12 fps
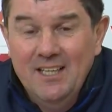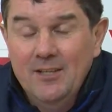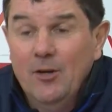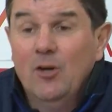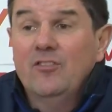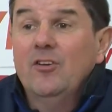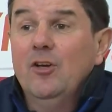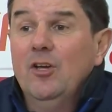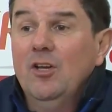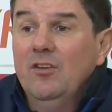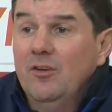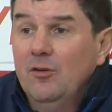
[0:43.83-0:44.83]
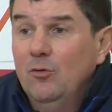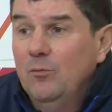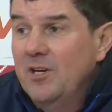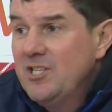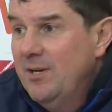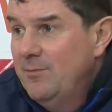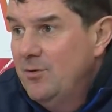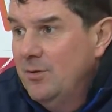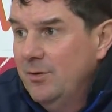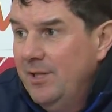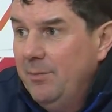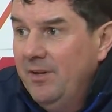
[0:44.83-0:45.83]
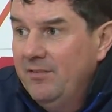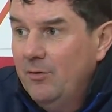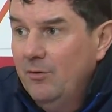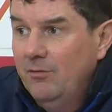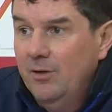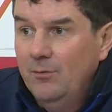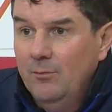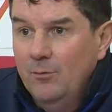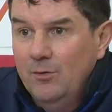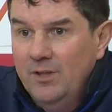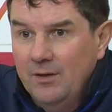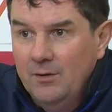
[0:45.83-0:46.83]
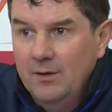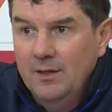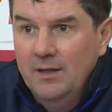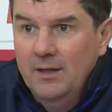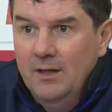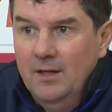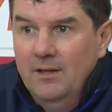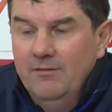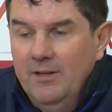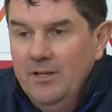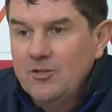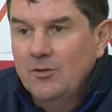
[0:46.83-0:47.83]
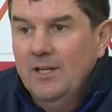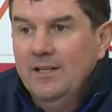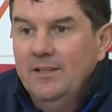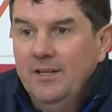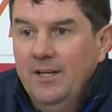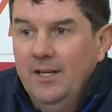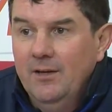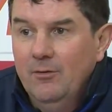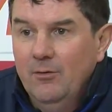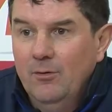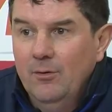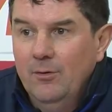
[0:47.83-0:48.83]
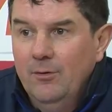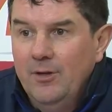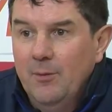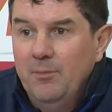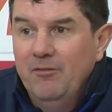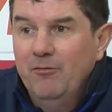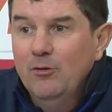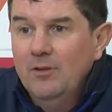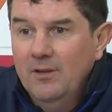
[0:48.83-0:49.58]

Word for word: Non, ce qui est, dommageable, d'après ce que viennent me dire euh, les gens de la télé, il euh, n'y a pas faute,